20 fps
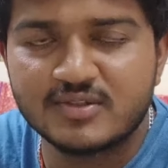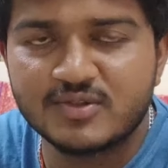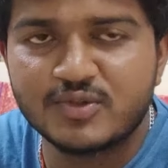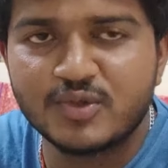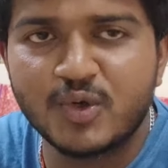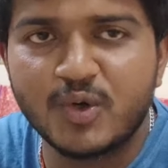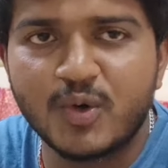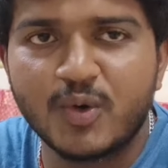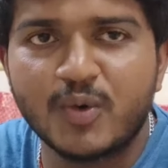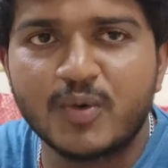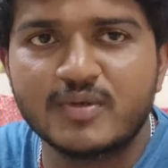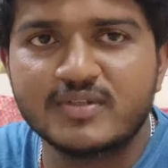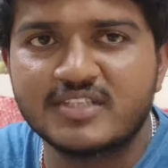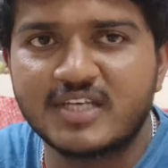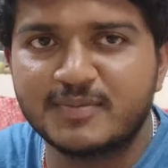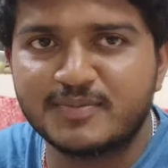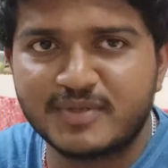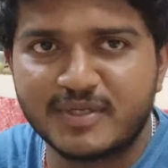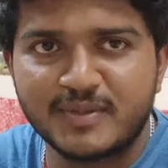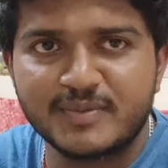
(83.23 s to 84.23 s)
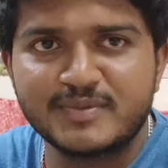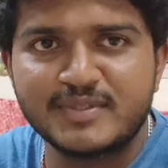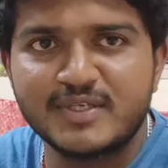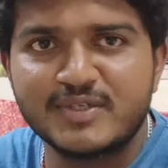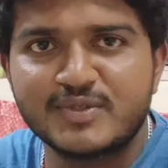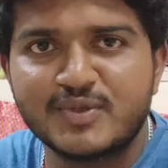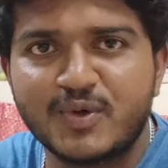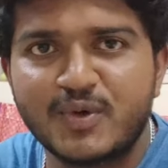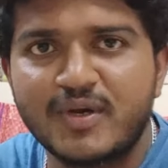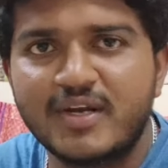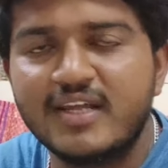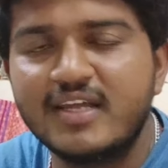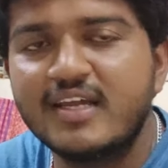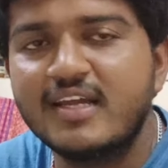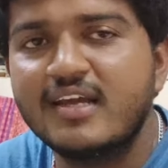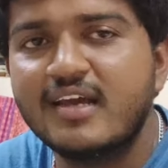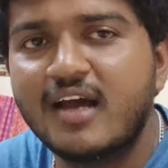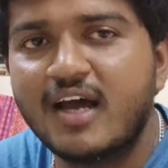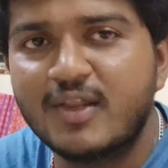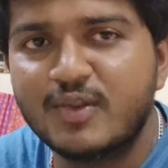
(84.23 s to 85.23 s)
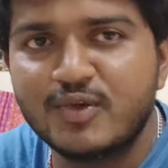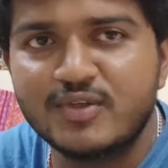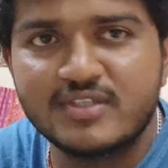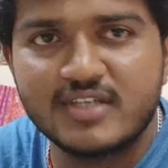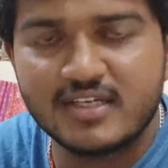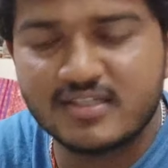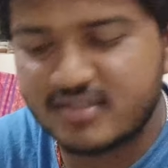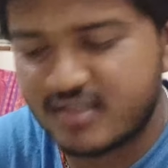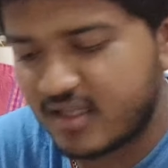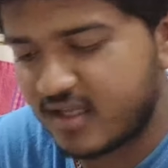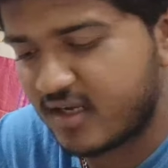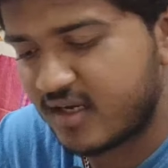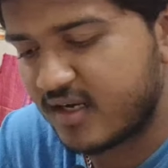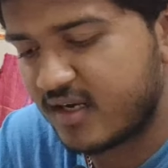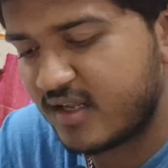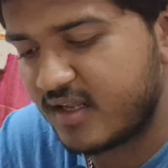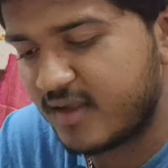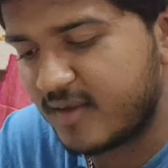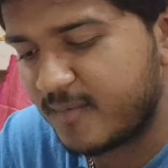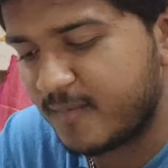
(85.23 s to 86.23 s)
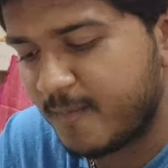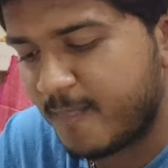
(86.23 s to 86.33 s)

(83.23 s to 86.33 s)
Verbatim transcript: సో సబ్స్క్రైబ్ చేసుకొని అందరు చేస్తారని